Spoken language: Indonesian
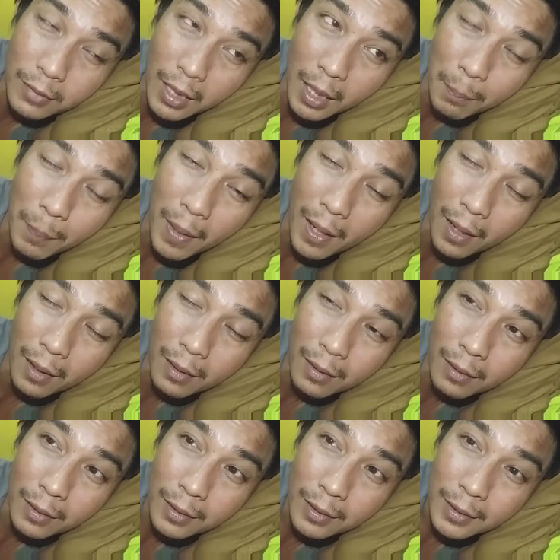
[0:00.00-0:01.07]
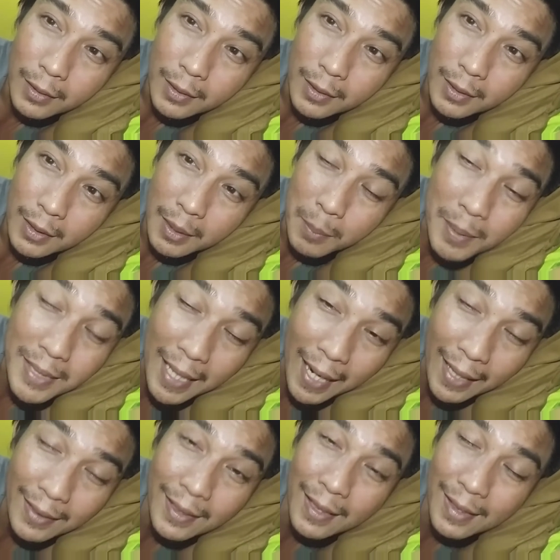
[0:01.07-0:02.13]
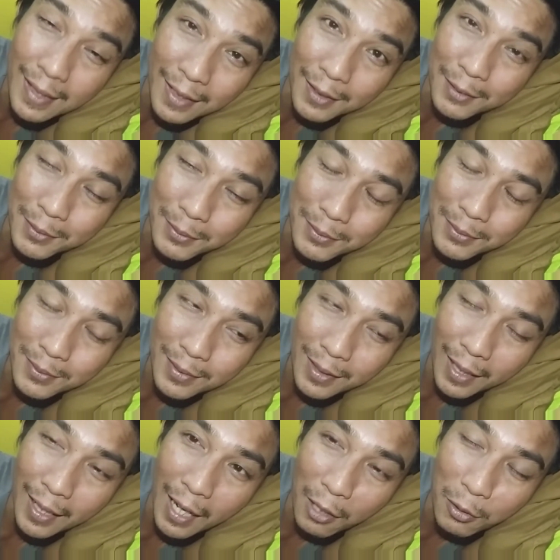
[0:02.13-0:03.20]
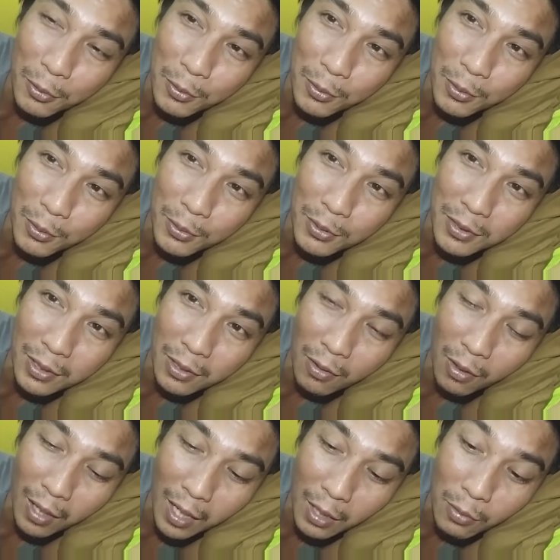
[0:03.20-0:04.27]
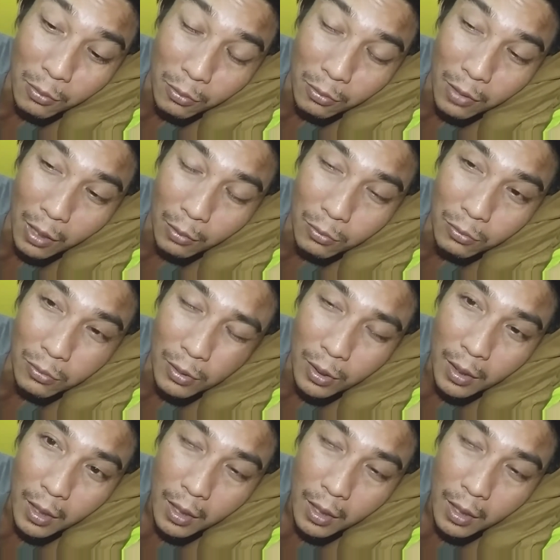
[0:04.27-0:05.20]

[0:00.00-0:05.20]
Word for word: apa menjalankannya gitu kayak aku dulu tuh sekolah dulu aku